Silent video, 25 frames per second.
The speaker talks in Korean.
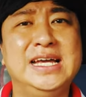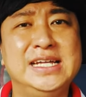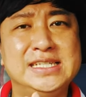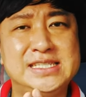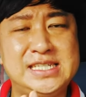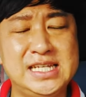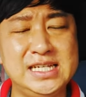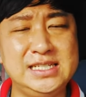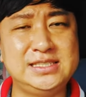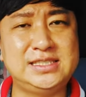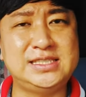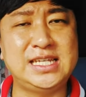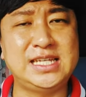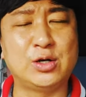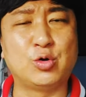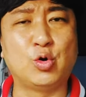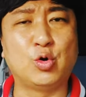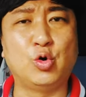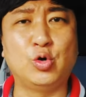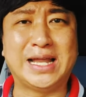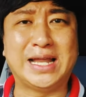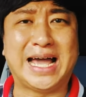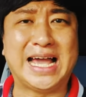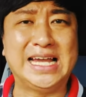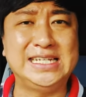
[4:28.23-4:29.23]

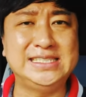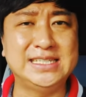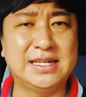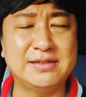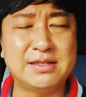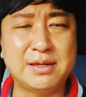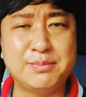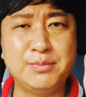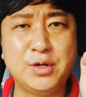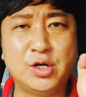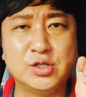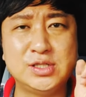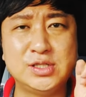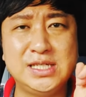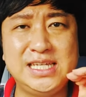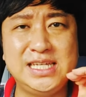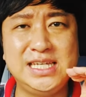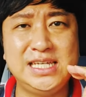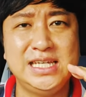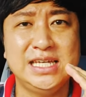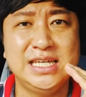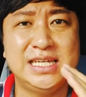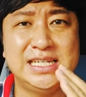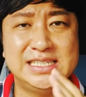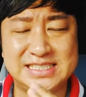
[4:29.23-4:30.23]
실제로 라이나
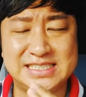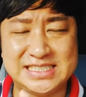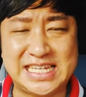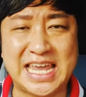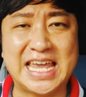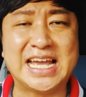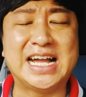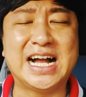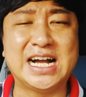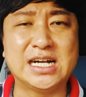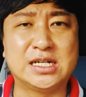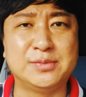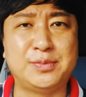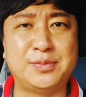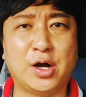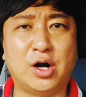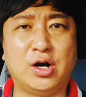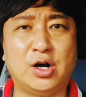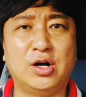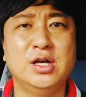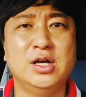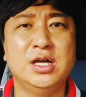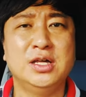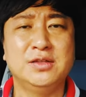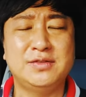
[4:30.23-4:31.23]
생명이 제가
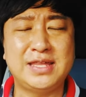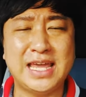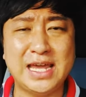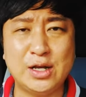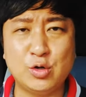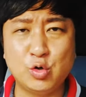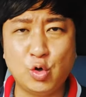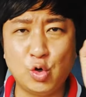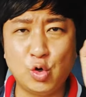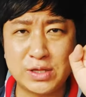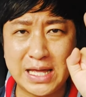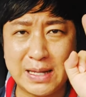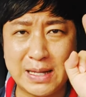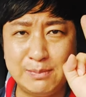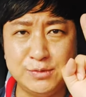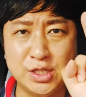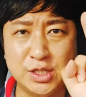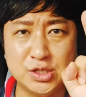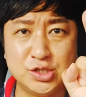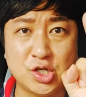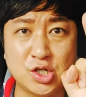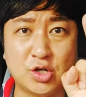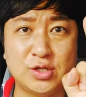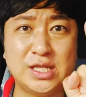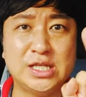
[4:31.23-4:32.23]
급여 새로
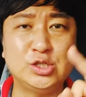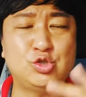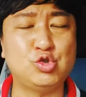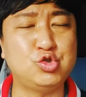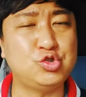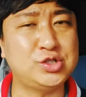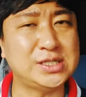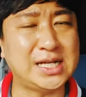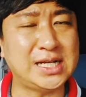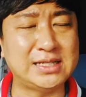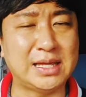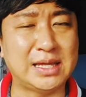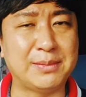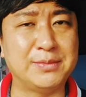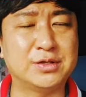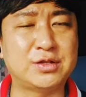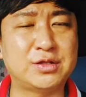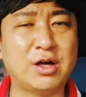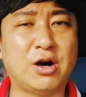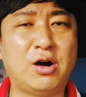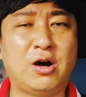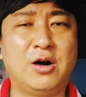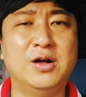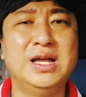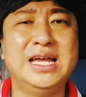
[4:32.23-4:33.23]
3년 전에 출시가
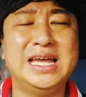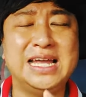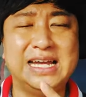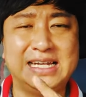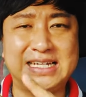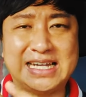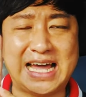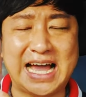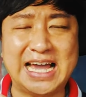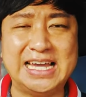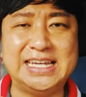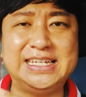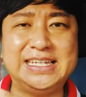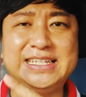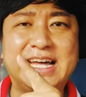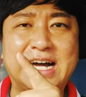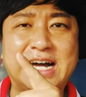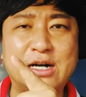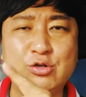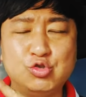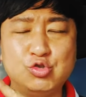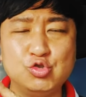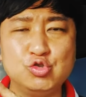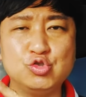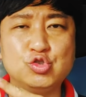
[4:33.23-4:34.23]
되면서
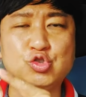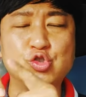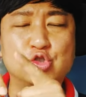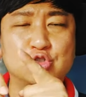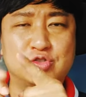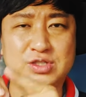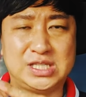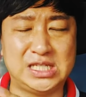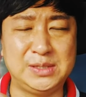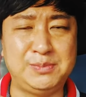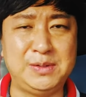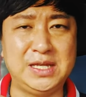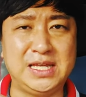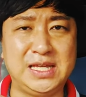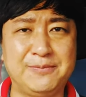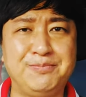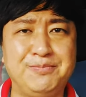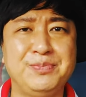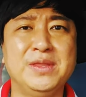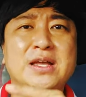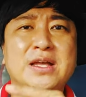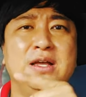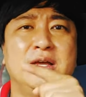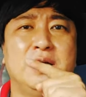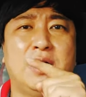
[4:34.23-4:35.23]
라이나, 훈국, DB
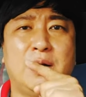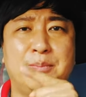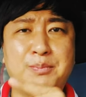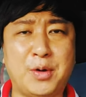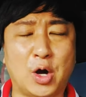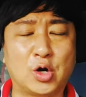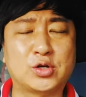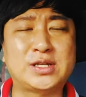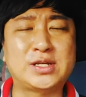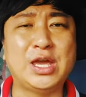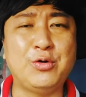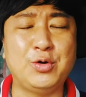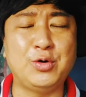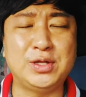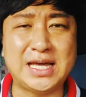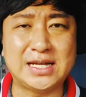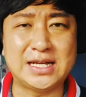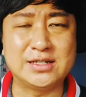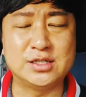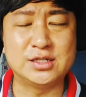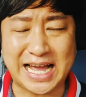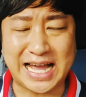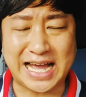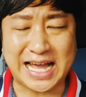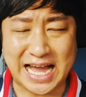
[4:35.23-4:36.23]
어, 몇개
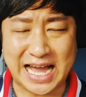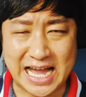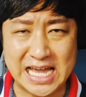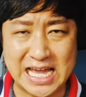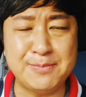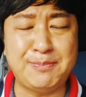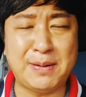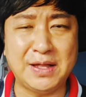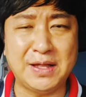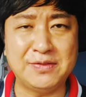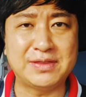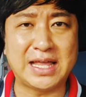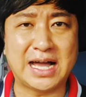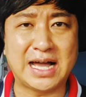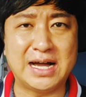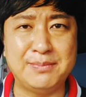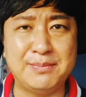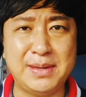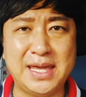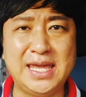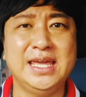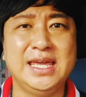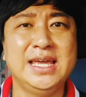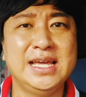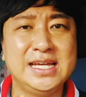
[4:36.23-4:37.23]
회사를 가입한
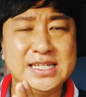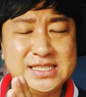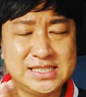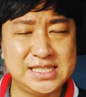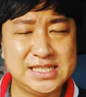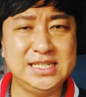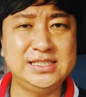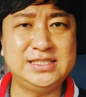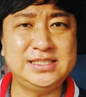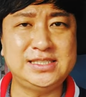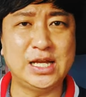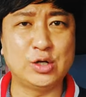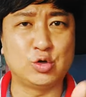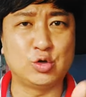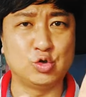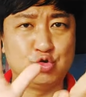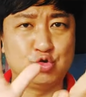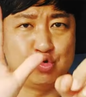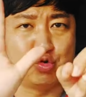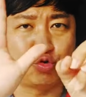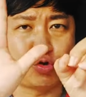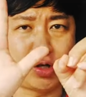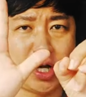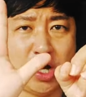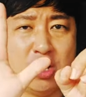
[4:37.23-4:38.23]
다음에 실제로
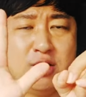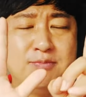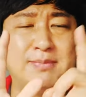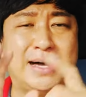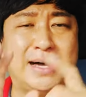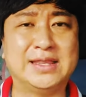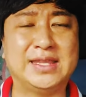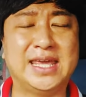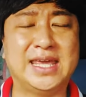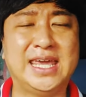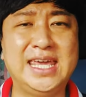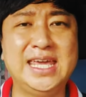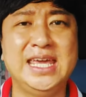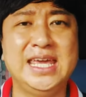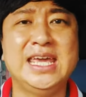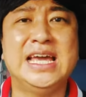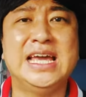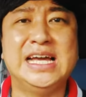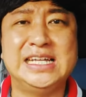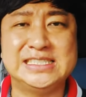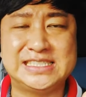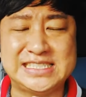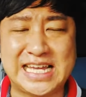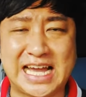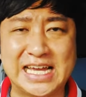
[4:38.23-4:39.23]
6개월 만에
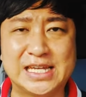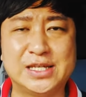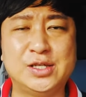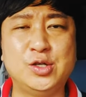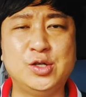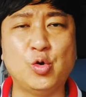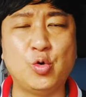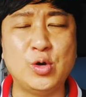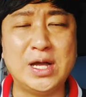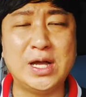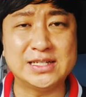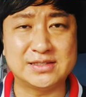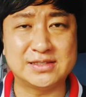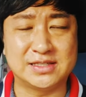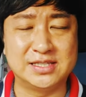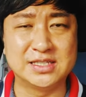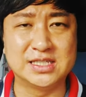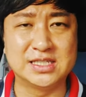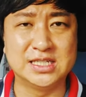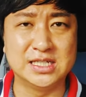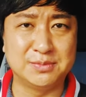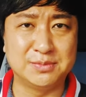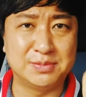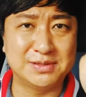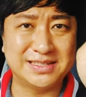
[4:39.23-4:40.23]
장기요양
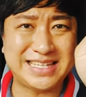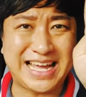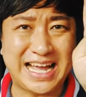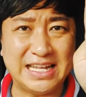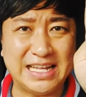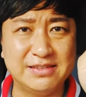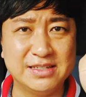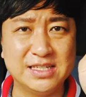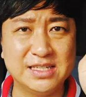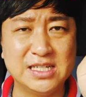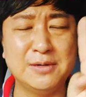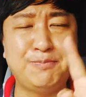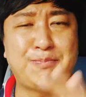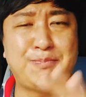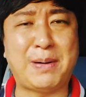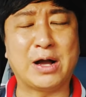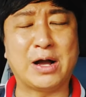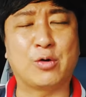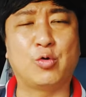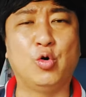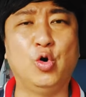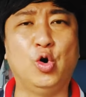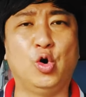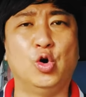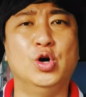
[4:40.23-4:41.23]
등급 4등급
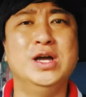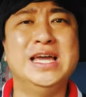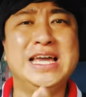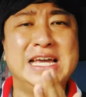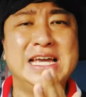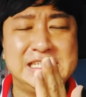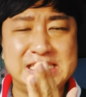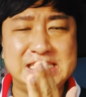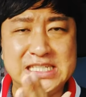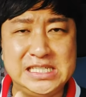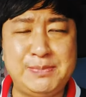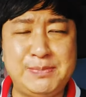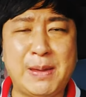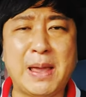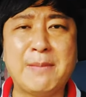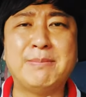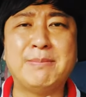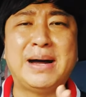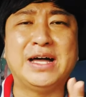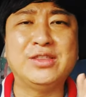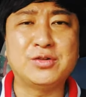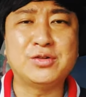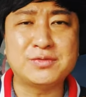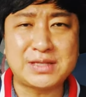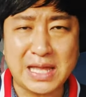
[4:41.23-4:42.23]
받고
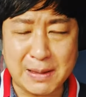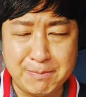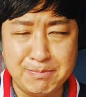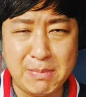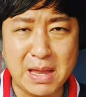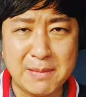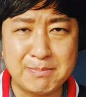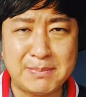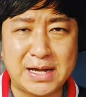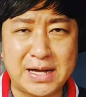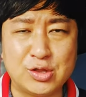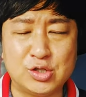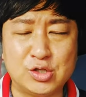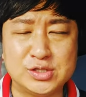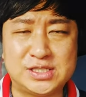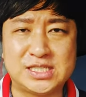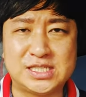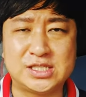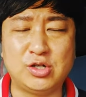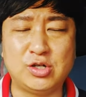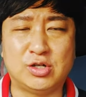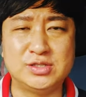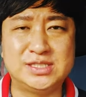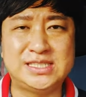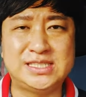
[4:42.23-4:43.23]
200만원 300만원
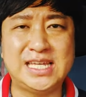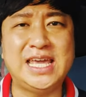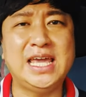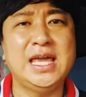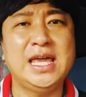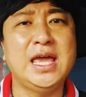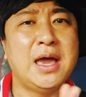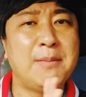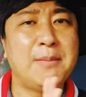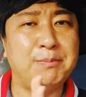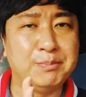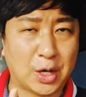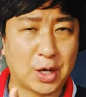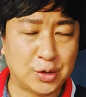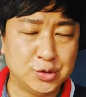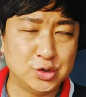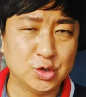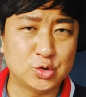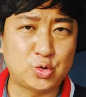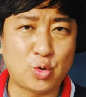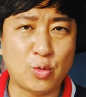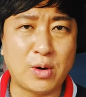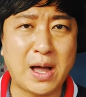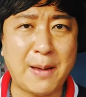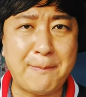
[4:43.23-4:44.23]
지금 현재 몇
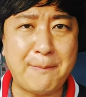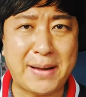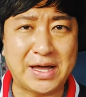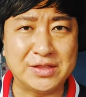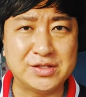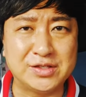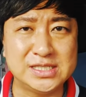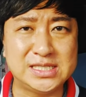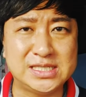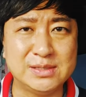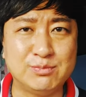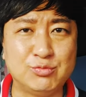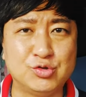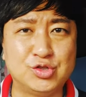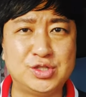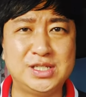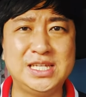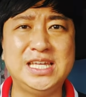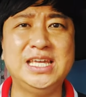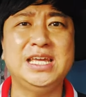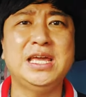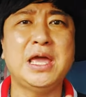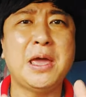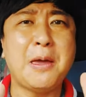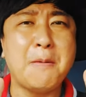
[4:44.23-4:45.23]
년 동안 받으신
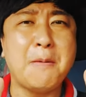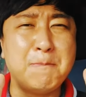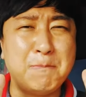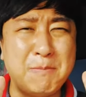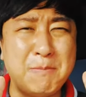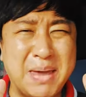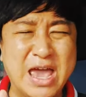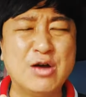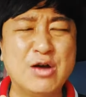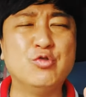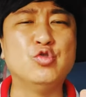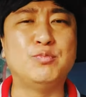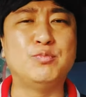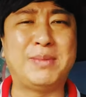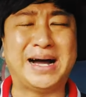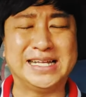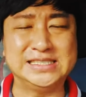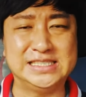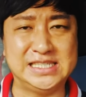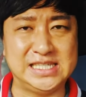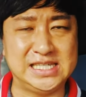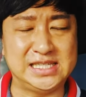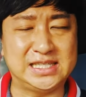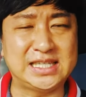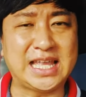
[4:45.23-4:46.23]
분들이 매우
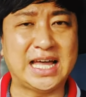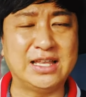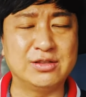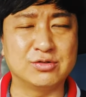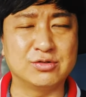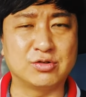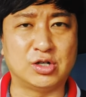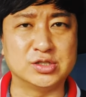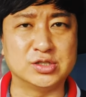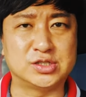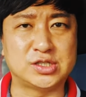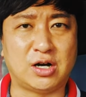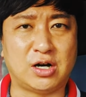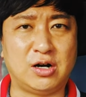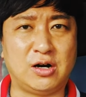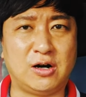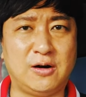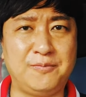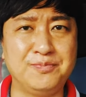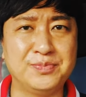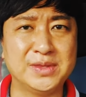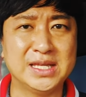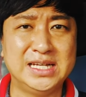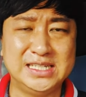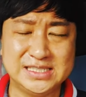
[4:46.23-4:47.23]
많이 있다는
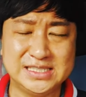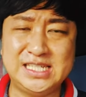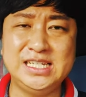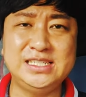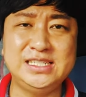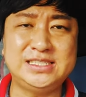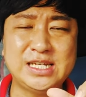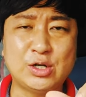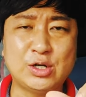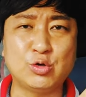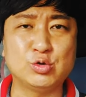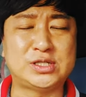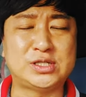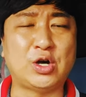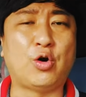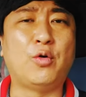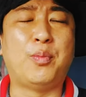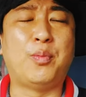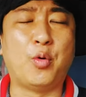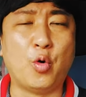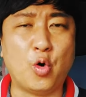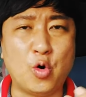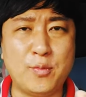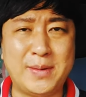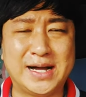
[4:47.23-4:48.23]
거죠 실제로 저
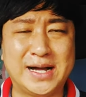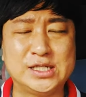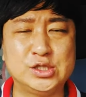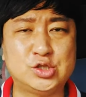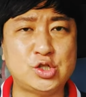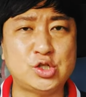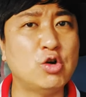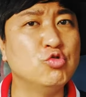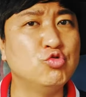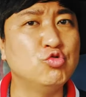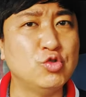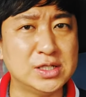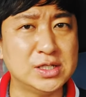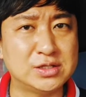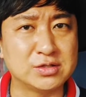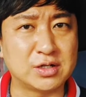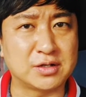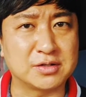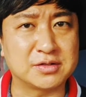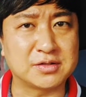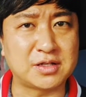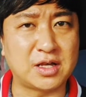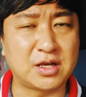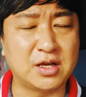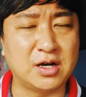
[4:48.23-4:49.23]
보호망이 청구해
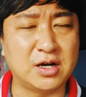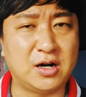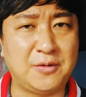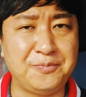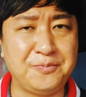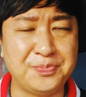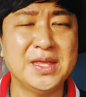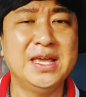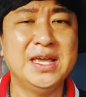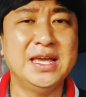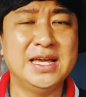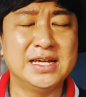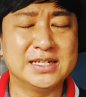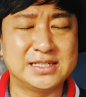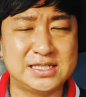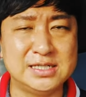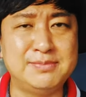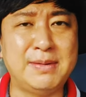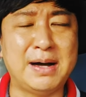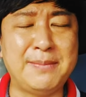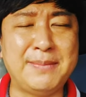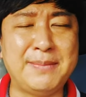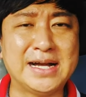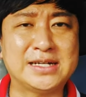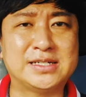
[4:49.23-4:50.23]
들었어요
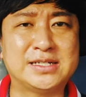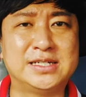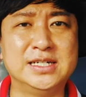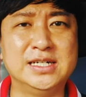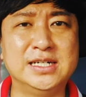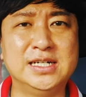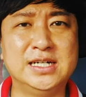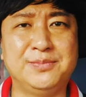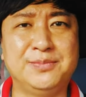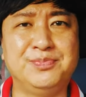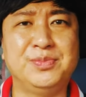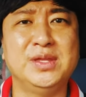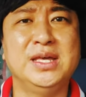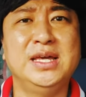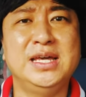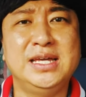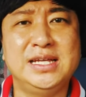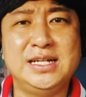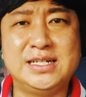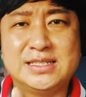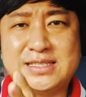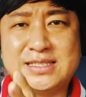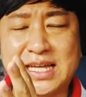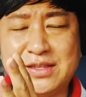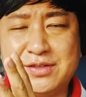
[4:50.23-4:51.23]
그만큼
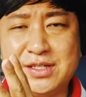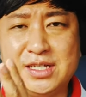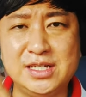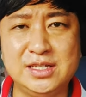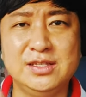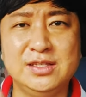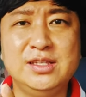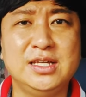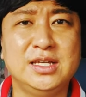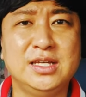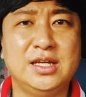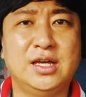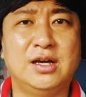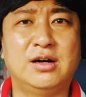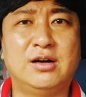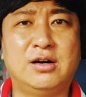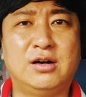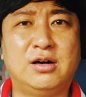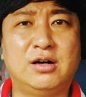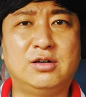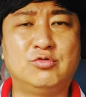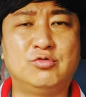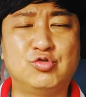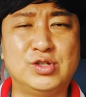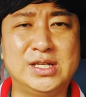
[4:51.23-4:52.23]
일단은
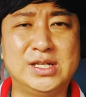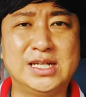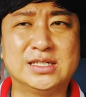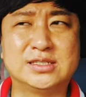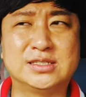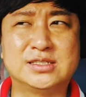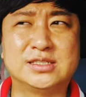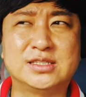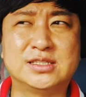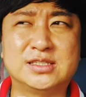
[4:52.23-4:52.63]
어, 우리